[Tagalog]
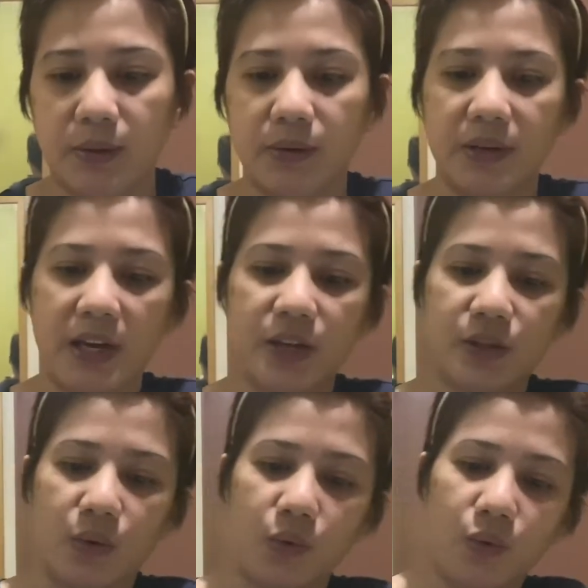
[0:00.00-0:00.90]
Okay?
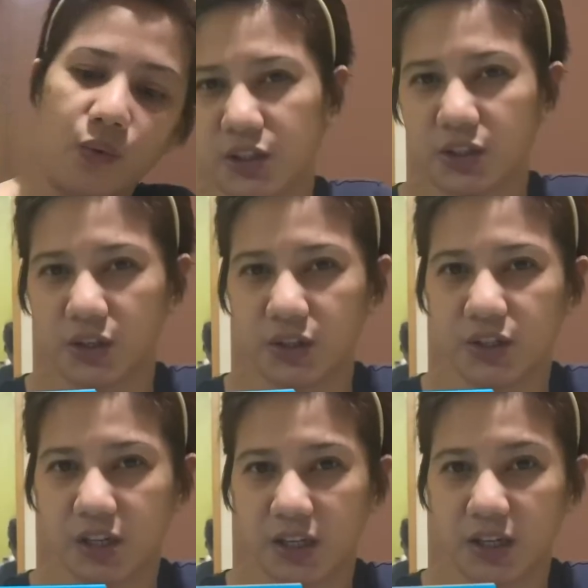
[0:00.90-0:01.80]
So third
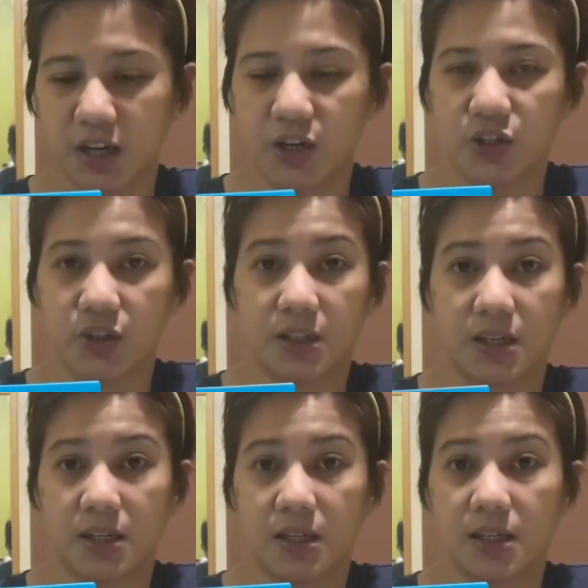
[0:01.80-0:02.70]
generation
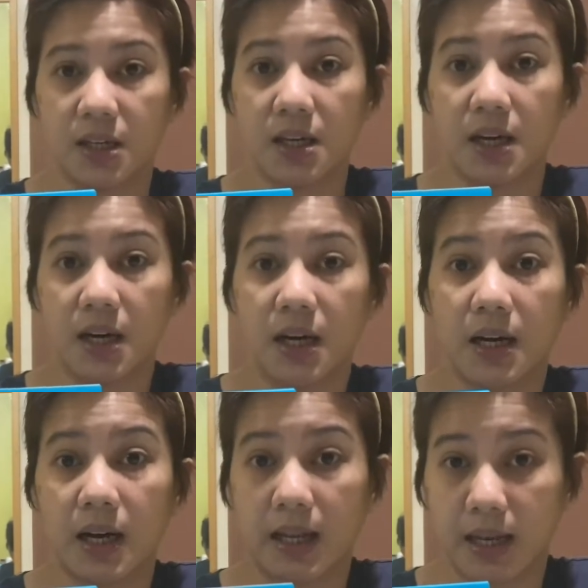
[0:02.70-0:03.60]
ng
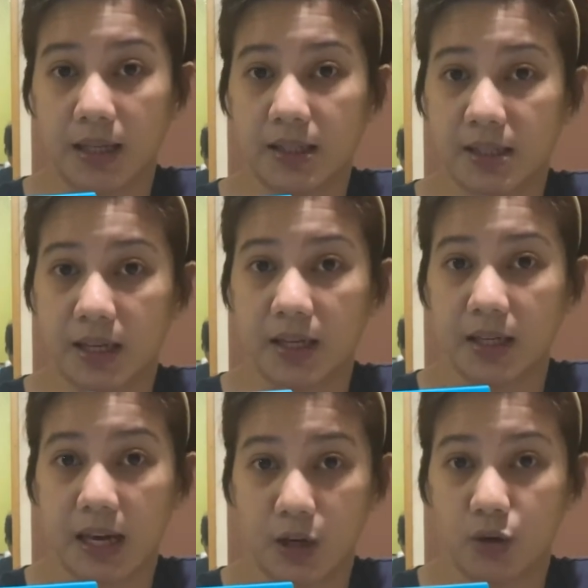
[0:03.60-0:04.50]
uh, Alexa
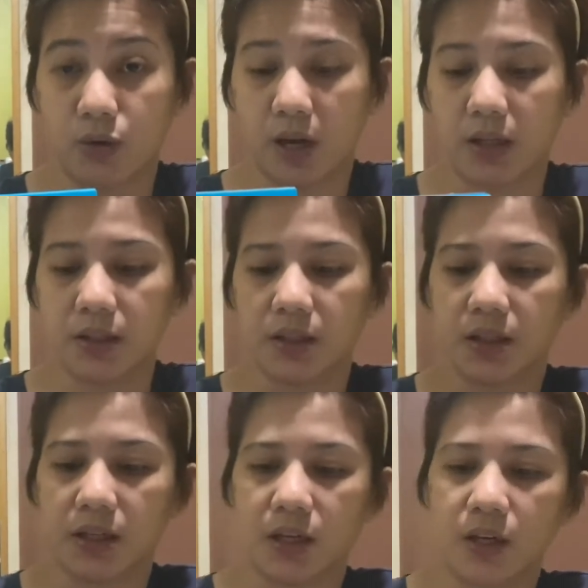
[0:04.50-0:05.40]
Echo Dot.
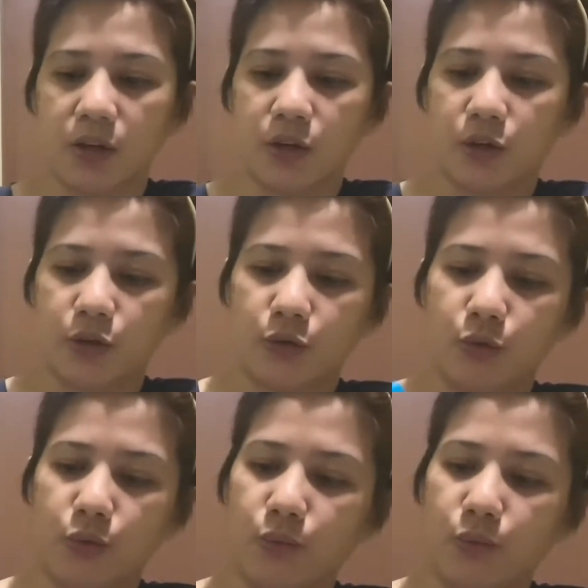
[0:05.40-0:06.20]
So